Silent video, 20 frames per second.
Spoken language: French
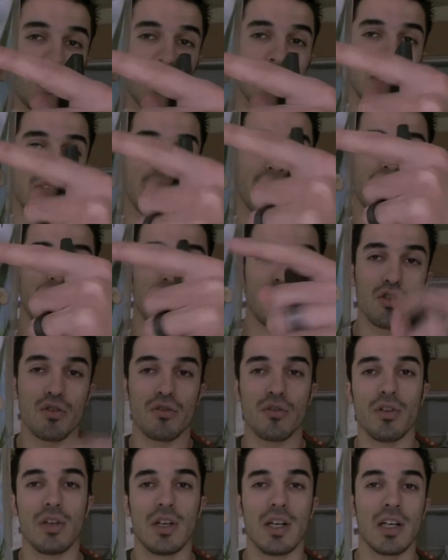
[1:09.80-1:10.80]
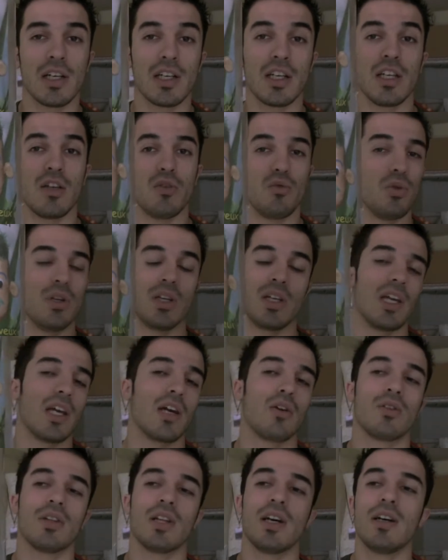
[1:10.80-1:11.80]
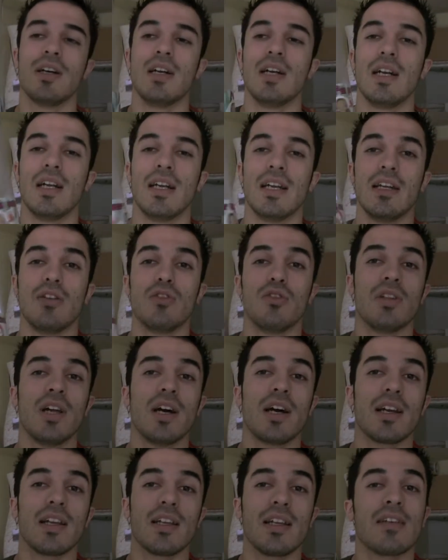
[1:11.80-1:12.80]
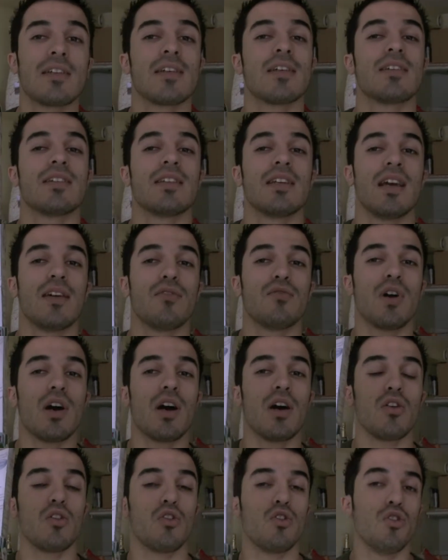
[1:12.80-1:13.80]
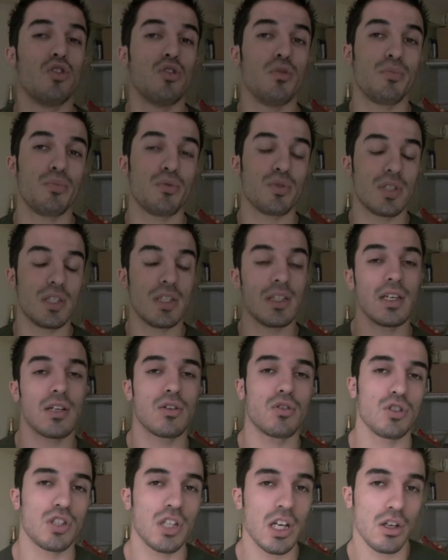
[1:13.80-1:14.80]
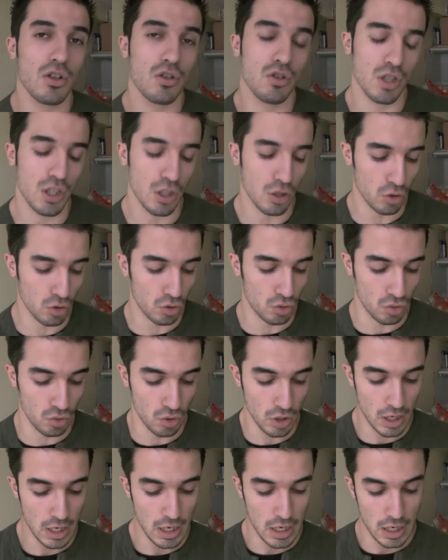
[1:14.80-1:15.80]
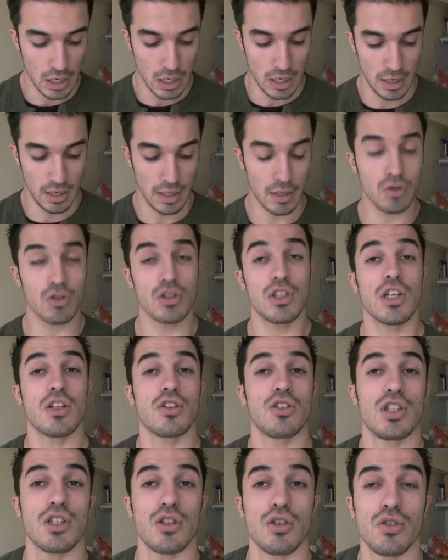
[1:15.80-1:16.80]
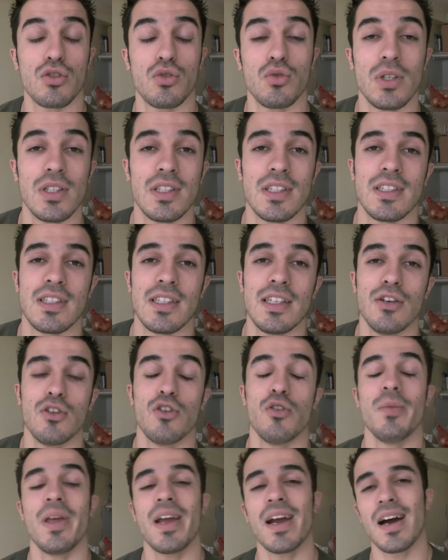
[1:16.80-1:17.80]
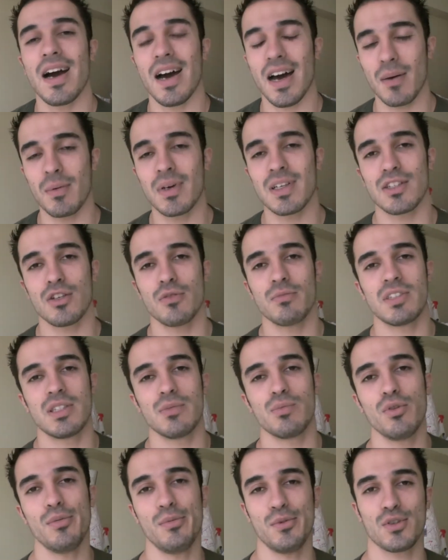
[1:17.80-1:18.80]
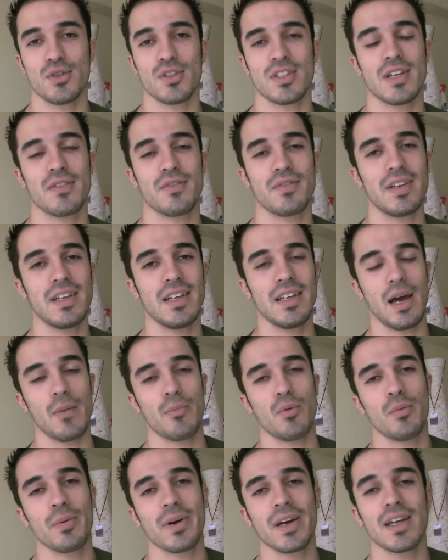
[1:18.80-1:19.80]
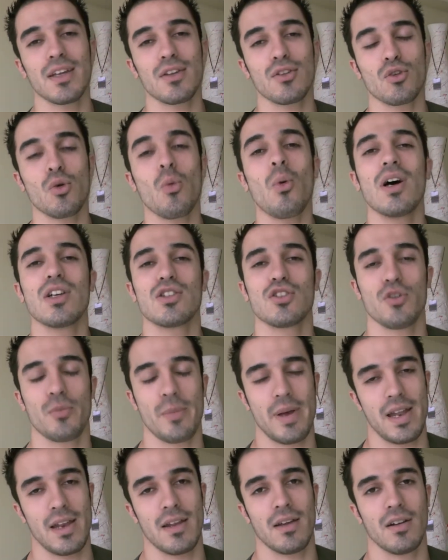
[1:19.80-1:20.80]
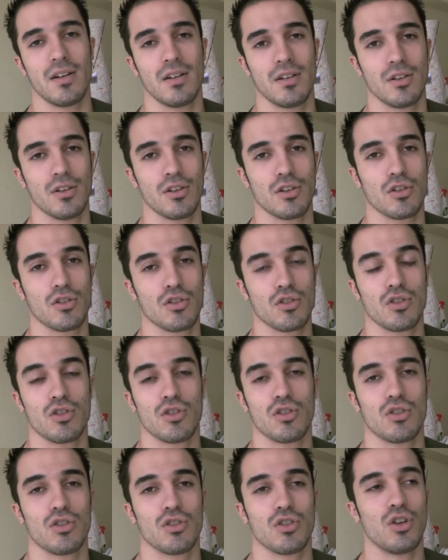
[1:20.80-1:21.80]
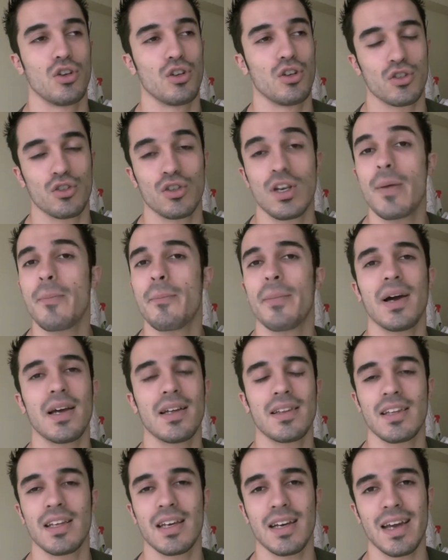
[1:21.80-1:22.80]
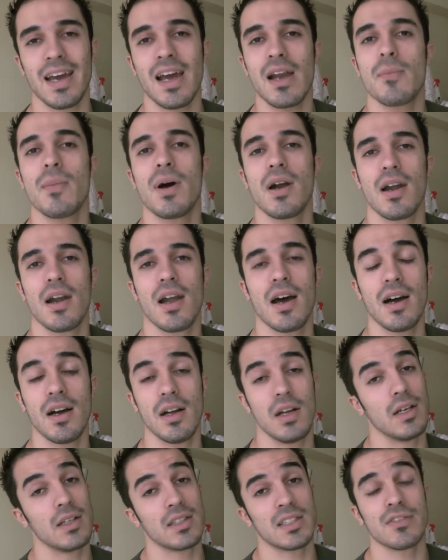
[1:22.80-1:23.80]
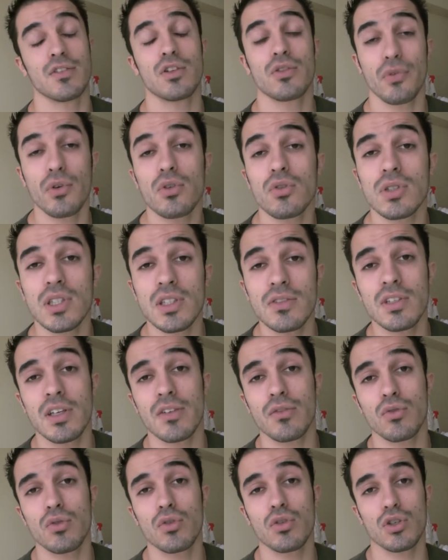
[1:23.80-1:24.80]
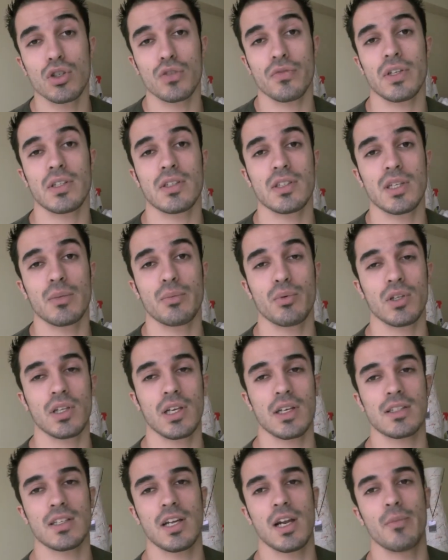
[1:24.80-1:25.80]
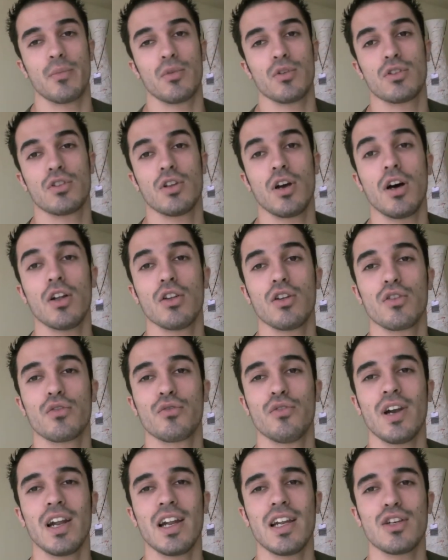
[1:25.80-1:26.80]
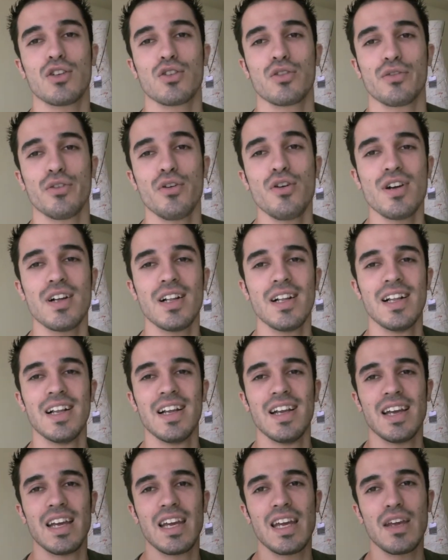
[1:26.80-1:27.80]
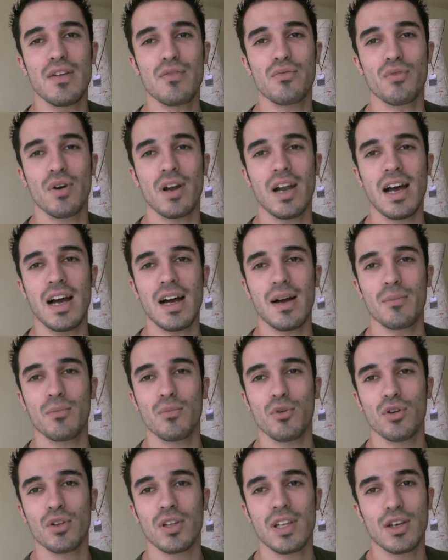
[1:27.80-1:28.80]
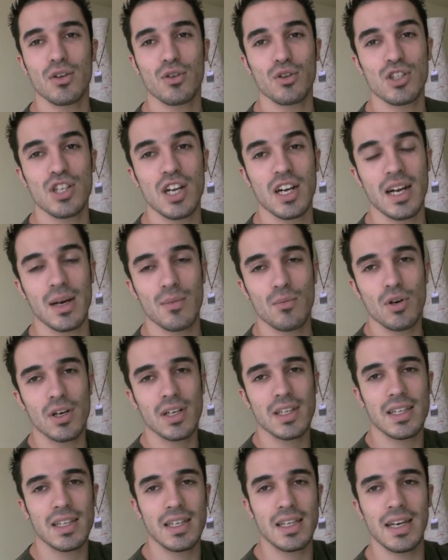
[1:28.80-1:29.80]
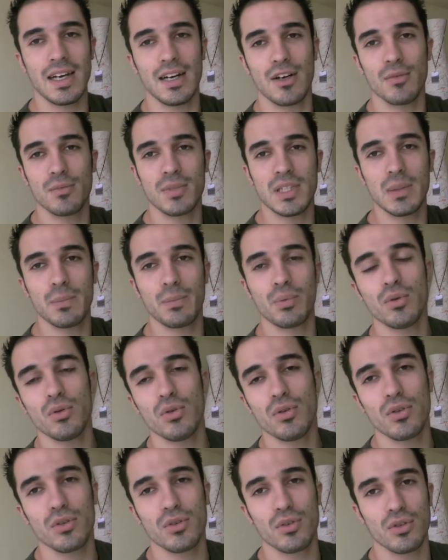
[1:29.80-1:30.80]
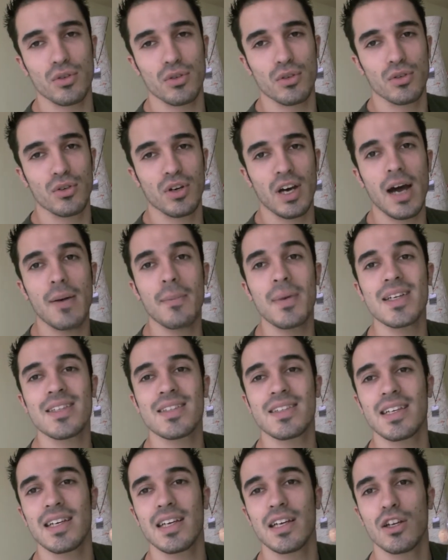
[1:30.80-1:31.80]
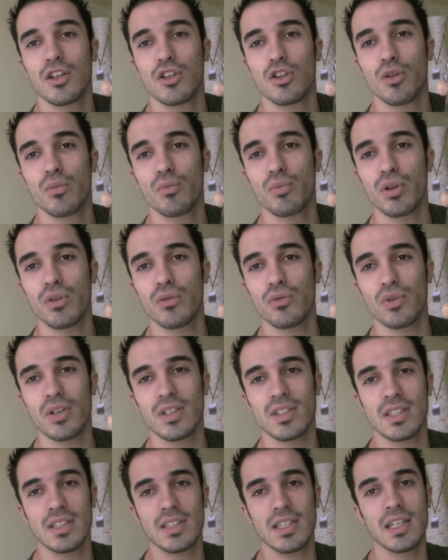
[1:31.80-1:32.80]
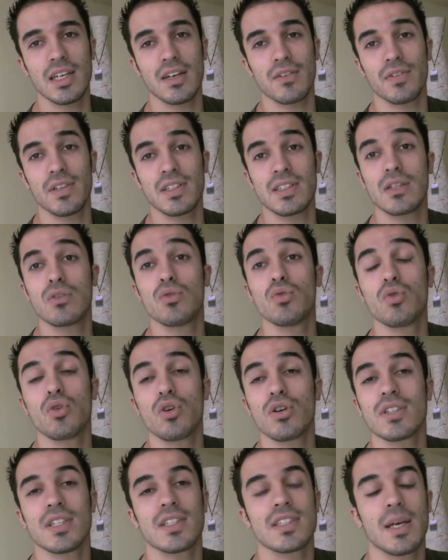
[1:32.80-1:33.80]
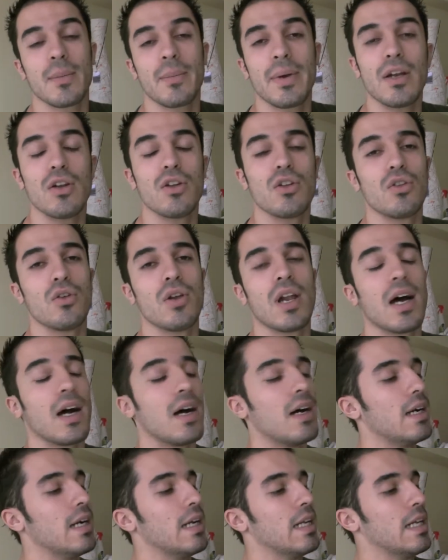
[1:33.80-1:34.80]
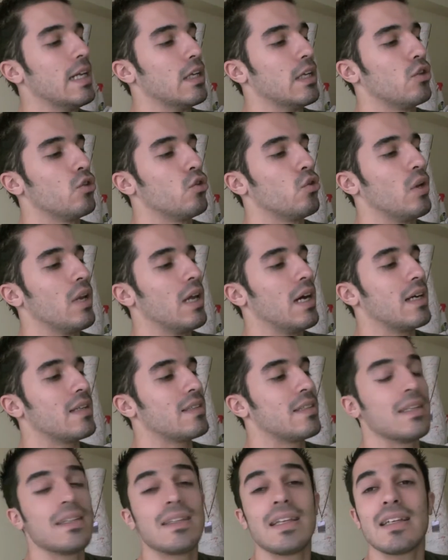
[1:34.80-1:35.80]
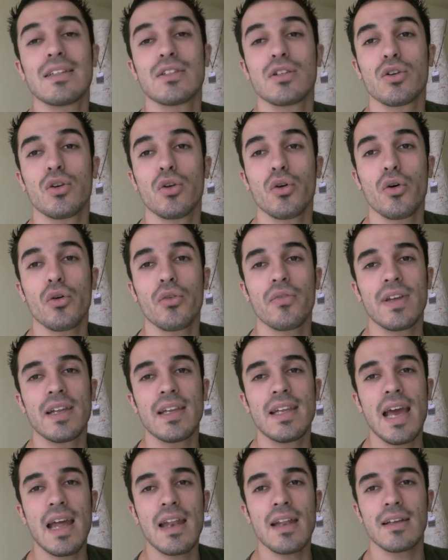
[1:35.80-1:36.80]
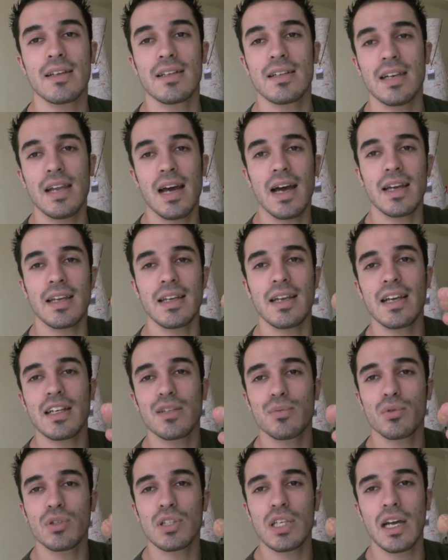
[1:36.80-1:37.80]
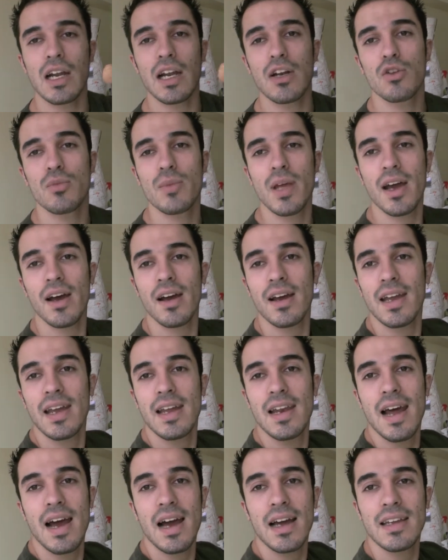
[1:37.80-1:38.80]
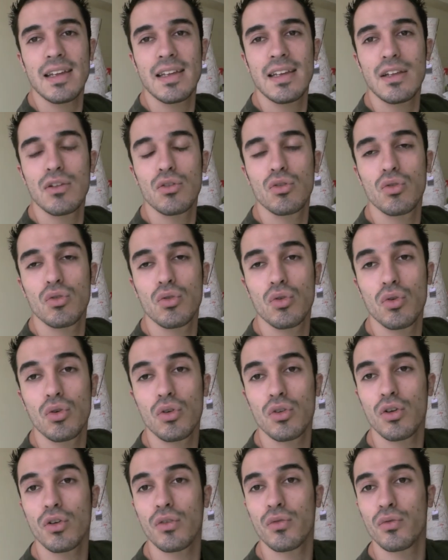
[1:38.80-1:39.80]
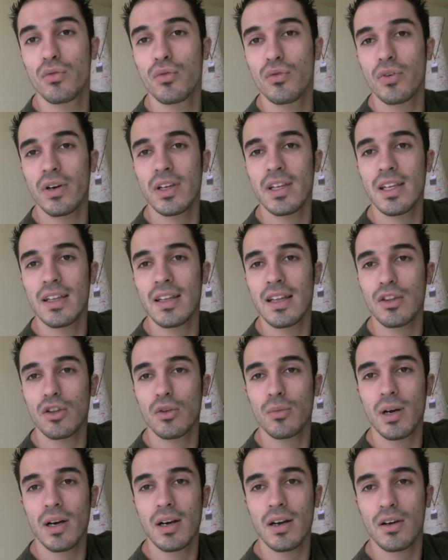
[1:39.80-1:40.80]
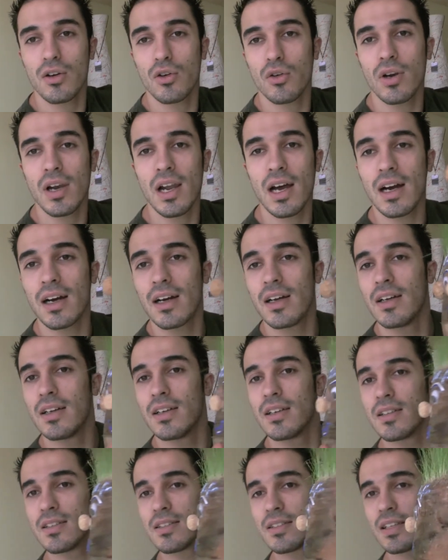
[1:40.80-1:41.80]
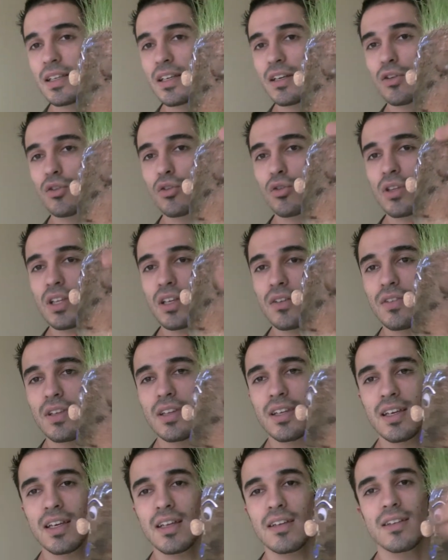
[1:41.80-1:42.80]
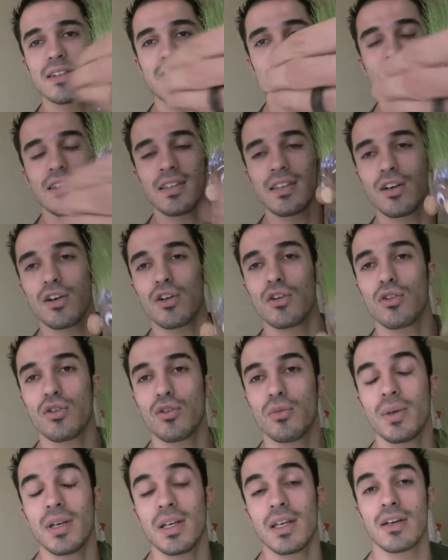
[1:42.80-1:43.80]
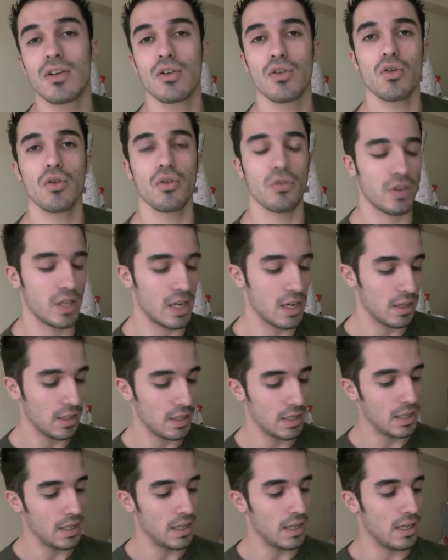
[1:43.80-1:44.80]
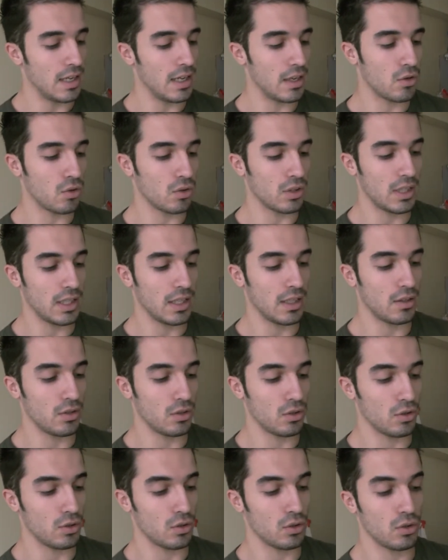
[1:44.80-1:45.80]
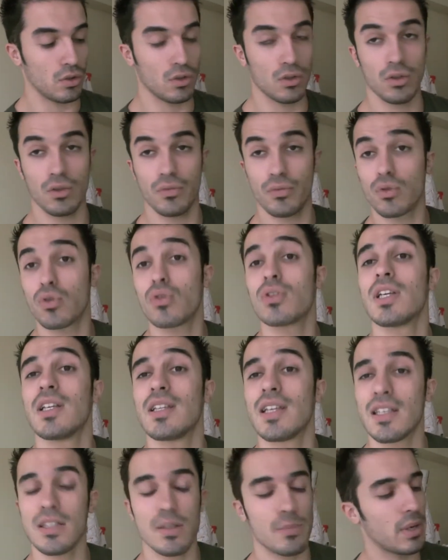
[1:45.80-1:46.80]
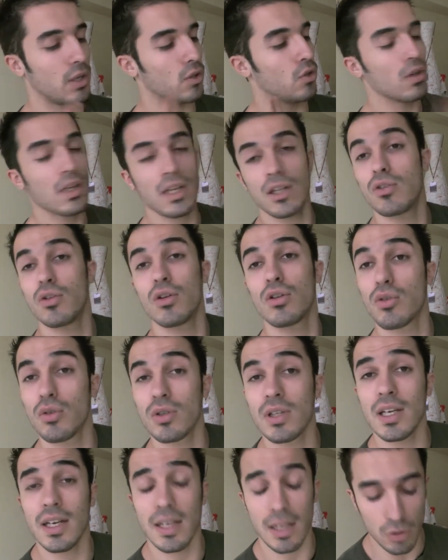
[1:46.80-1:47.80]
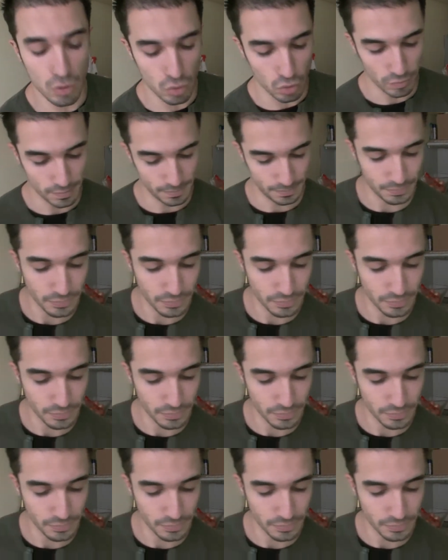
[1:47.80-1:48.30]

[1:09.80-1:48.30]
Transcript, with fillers: patate avec les cheveux, qui lui qui est content, et dedans il y est censé y avoir le petit jack que j'ai reçu. L'éco jack que j'ai reçu est ici. Le mien a ramassé un petit peu puisque ça fait à peu près trois semaines euh, que je n'ai pas été réellement là. C'est votre faute aussi, vous avez voulu que je fasse des podcasts à l'Apple Store. Donc voilà les cheveux. Et voilà mon éco jack à moi qui a un petit peu euh, ramassé d'un point de vue esthétique. En fait c'est tout con, ça s'appelle de la, de la synthèse chlorophyllienne. Là il est exposé à la lumière et là il est de dos. Donc vous voyez nettement que là c'est côté vitrine, c'est-à-dire que ben, chlorophylle, et côté euh, photosynthèse, pardon, et de l'autre côté, rien du tout.